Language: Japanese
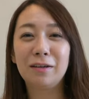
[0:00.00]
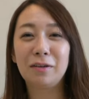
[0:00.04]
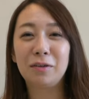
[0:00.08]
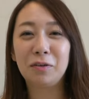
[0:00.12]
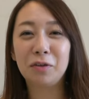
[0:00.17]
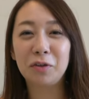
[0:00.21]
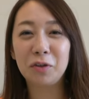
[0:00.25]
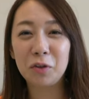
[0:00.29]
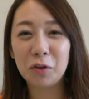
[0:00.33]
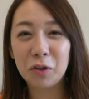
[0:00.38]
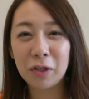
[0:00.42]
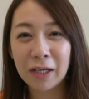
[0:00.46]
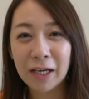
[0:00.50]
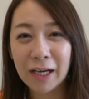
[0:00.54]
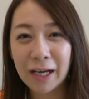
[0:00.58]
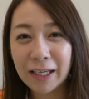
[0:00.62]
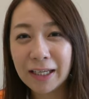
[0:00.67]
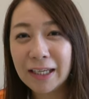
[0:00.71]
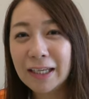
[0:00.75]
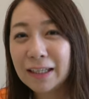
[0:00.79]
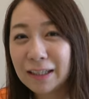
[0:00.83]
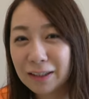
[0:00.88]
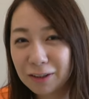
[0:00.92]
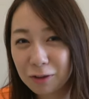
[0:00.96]
この動画が
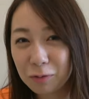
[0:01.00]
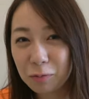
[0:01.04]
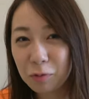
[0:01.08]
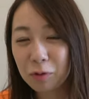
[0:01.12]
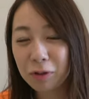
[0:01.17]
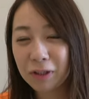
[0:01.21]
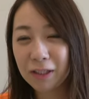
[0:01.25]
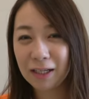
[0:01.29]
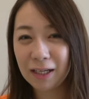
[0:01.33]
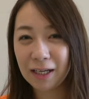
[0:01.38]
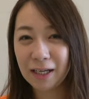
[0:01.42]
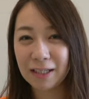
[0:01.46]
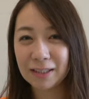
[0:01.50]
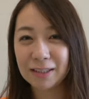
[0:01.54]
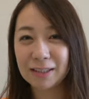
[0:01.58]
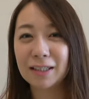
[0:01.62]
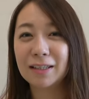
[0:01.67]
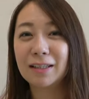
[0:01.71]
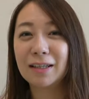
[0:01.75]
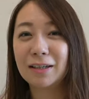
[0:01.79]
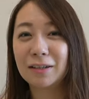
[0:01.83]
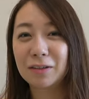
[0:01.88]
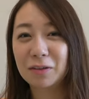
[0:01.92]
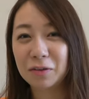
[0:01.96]
いいなと思ったら
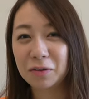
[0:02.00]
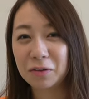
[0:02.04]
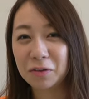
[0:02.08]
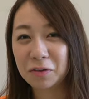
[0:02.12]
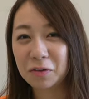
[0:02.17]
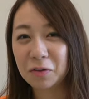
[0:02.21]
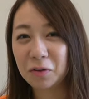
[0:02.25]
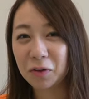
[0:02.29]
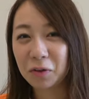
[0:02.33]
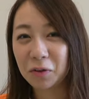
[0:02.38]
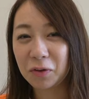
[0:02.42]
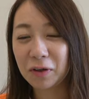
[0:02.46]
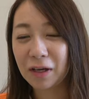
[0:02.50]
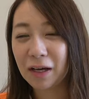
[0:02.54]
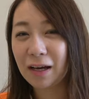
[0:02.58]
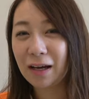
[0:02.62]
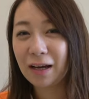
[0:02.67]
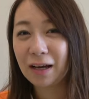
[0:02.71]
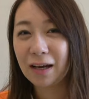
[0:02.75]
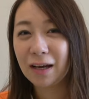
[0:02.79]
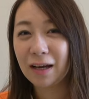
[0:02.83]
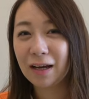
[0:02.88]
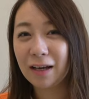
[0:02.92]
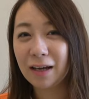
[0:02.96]
チャンネル登録高評価
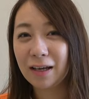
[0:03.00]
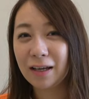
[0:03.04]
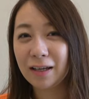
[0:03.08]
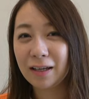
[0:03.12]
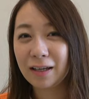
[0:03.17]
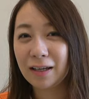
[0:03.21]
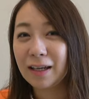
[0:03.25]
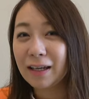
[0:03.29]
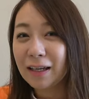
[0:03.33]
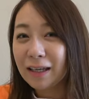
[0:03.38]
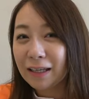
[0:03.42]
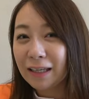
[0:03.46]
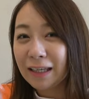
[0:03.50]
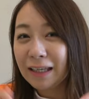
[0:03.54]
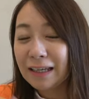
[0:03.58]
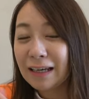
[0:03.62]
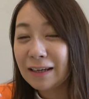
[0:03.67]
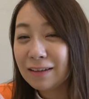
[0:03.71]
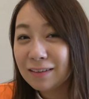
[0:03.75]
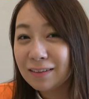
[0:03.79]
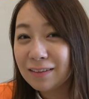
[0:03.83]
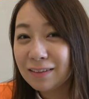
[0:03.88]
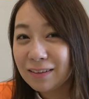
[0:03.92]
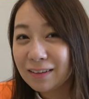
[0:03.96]

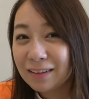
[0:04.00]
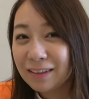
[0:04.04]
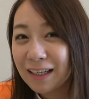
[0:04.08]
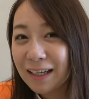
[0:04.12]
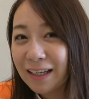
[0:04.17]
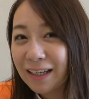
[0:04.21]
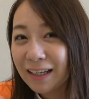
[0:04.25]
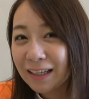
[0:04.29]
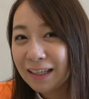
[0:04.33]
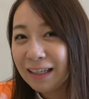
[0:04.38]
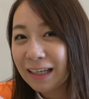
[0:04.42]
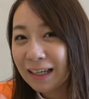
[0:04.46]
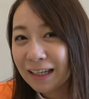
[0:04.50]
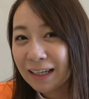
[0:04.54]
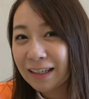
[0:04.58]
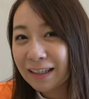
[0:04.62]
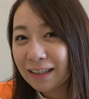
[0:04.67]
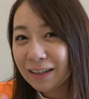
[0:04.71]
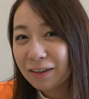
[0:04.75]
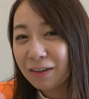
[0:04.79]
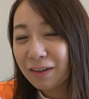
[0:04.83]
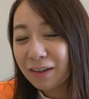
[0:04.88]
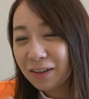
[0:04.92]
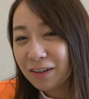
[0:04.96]
企画なんかいいやよ
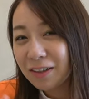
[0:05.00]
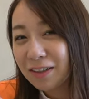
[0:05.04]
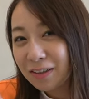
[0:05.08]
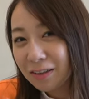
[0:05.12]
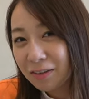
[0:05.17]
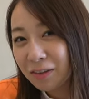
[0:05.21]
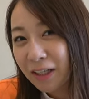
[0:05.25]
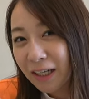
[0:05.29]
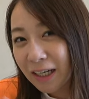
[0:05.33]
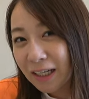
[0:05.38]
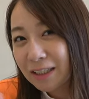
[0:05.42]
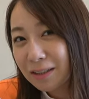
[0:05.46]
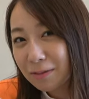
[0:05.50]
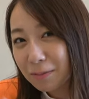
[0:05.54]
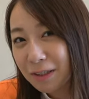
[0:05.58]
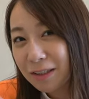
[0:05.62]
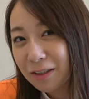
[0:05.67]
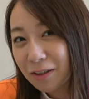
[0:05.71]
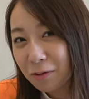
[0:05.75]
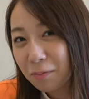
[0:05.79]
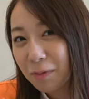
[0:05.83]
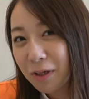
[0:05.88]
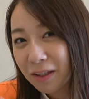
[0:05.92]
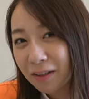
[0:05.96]
ろしくお願いします
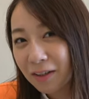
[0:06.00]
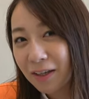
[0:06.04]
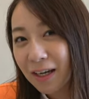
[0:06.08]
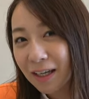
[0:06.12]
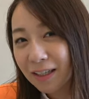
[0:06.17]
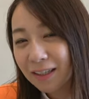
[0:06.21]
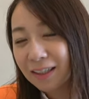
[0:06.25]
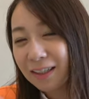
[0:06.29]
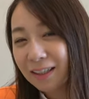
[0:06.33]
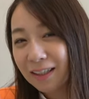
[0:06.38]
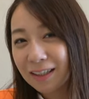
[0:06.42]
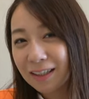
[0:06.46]
コメント欄に